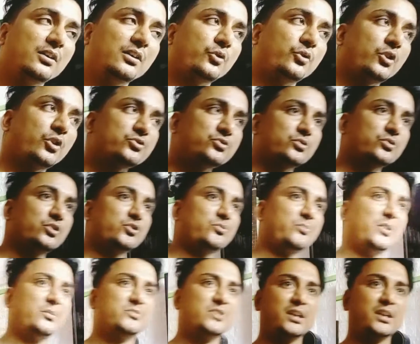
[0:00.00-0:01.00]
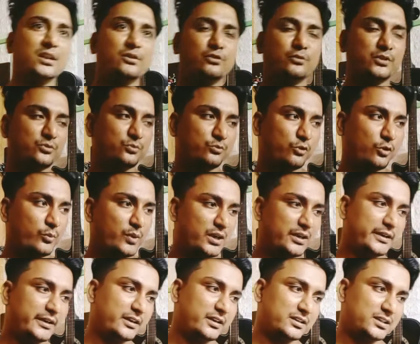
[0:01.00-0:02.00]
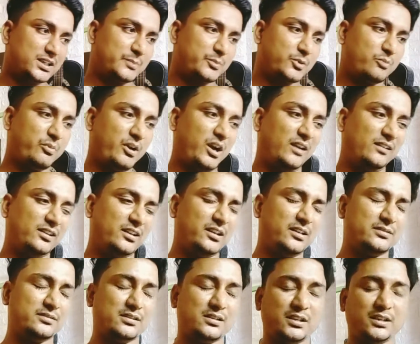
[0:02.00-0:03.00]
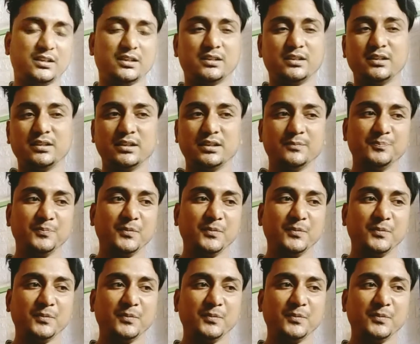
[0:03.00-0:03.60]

कॉस्ट टू कॉस्ट में आप जाएंगे वो बस फॉर्मेलिटी करते हैं आपको पार्ट्स की लिस्ट लिख के दे दी